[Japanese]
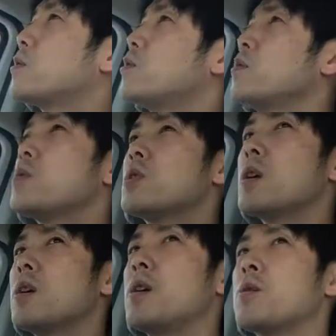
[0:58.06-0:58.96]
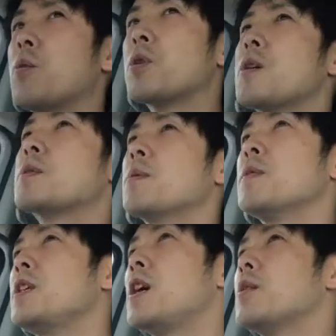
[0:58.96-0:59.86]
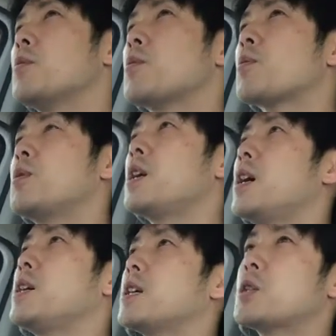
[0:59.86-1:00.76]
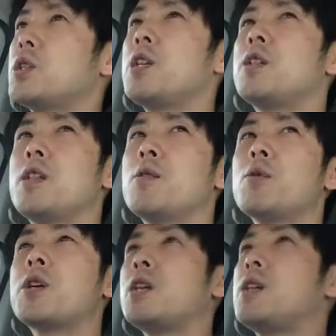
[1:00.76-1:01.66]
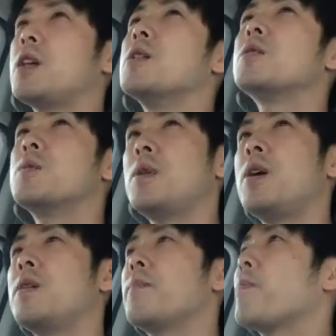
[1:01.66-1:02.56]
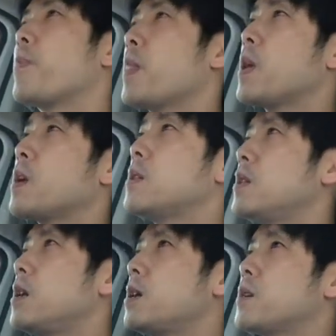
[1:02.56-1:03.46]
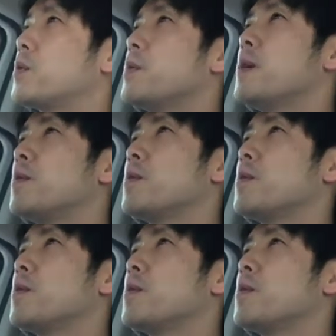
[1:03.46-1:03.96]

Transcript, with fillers: 駐車、えっと、お客様にのとこに配達に行ってる時なんですよねで車